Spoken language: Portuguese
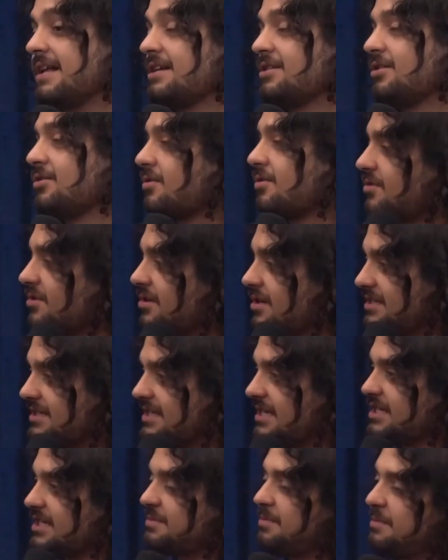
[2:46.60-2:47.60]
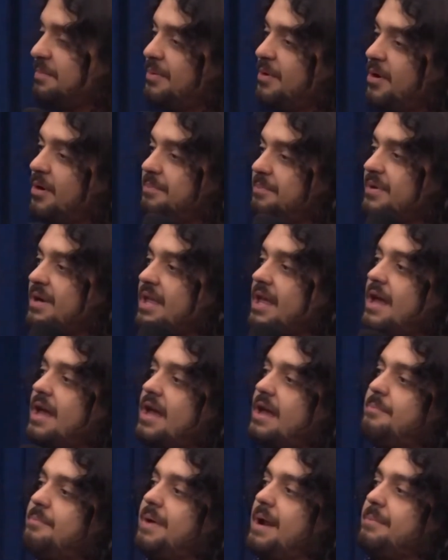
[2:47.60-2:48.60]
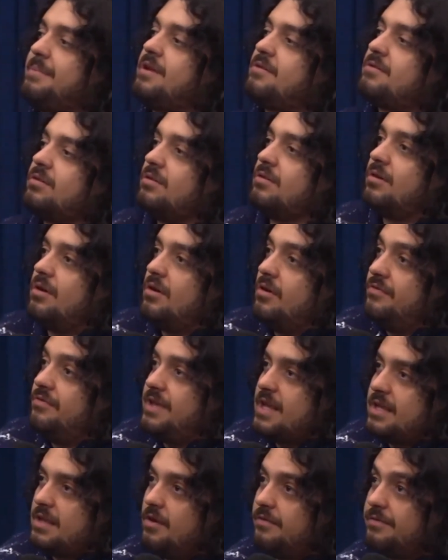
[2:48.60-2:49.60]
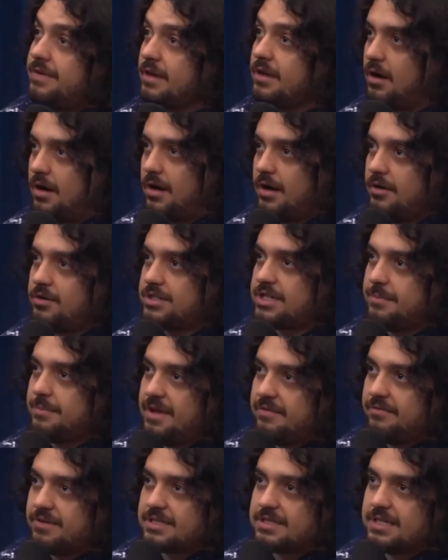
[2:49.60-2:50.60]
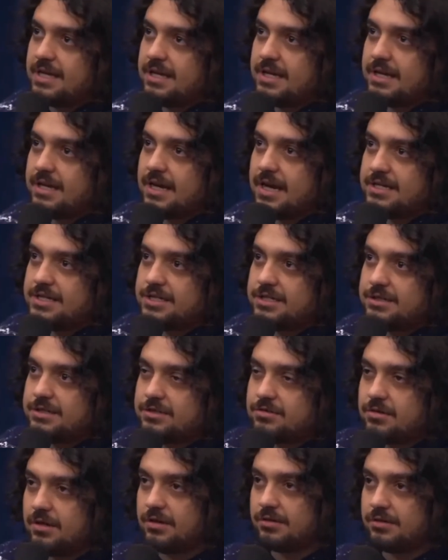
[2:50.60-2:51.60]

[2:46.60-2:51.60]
eu tô curiosíssimo, pô, porque pra mim, quando eu vi, eu vi, ó, eu chamei você, a gente escolheu